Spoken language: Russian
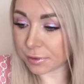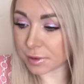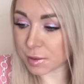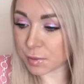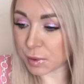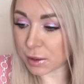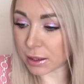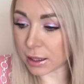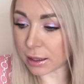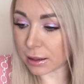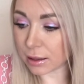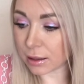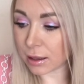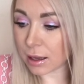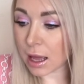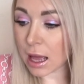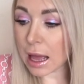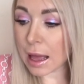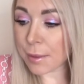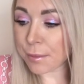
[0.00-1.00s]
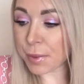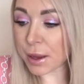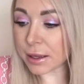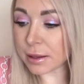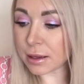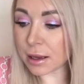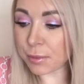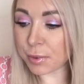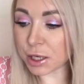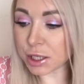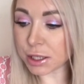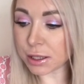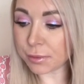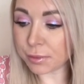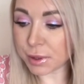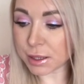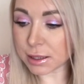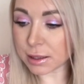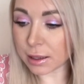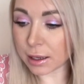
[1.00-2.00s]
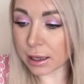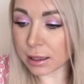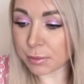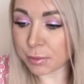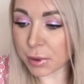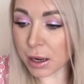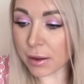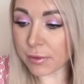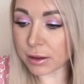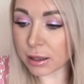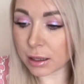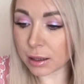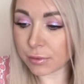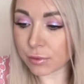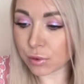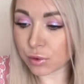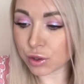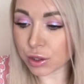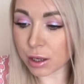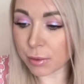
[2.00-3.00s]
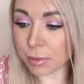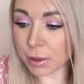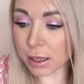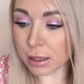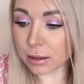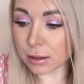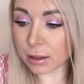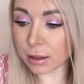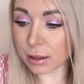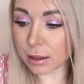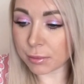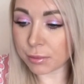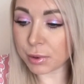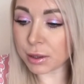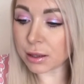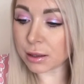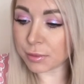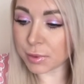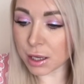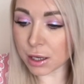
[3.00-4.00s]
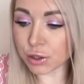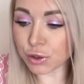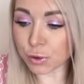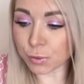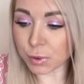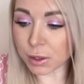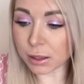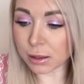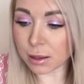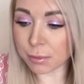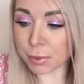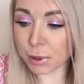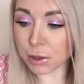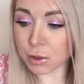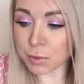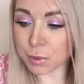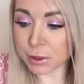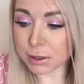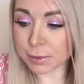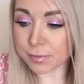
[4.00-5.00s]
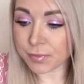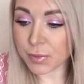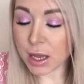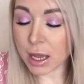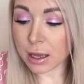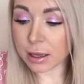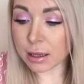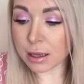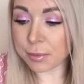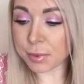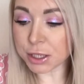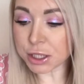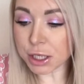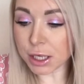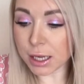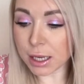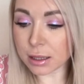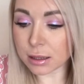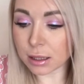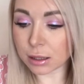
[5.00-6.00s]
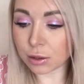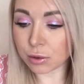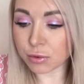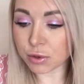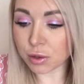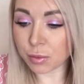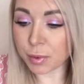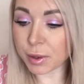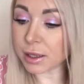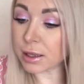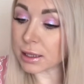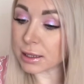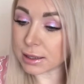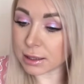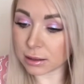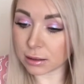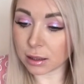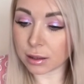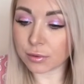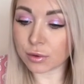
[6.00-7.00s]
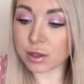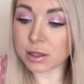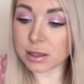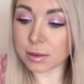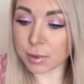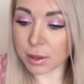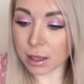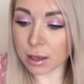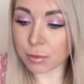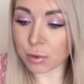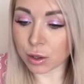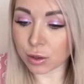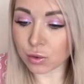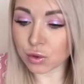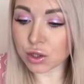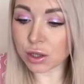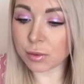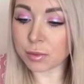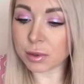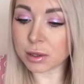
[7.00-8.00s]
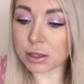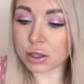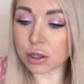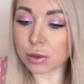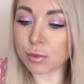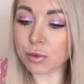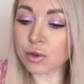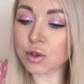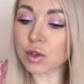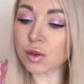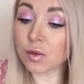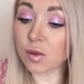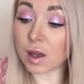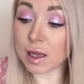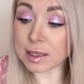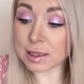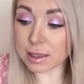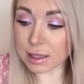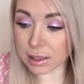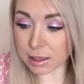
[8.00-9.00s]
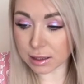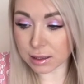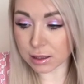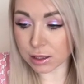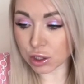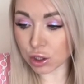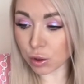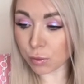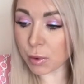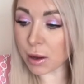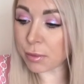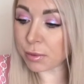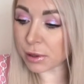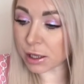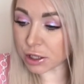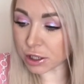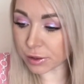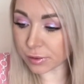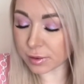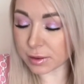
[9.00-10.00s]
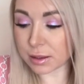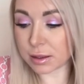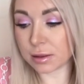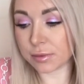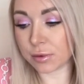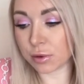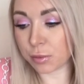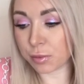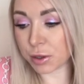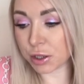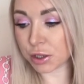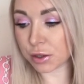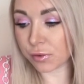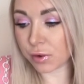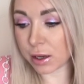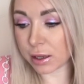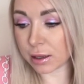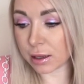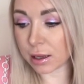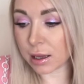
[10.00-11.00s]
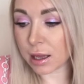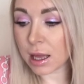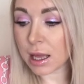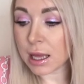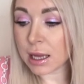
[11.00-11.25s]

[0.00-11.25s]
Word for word: воспитания. Пять дней прошли быстро, я отправила его уже обратно, и было мне о чем тогда подумать. Я пожалела о том, что пригласила его к себе домой. Нужно было, чтобы он жил в гостинице, чтобы оплачивал за свое проживание.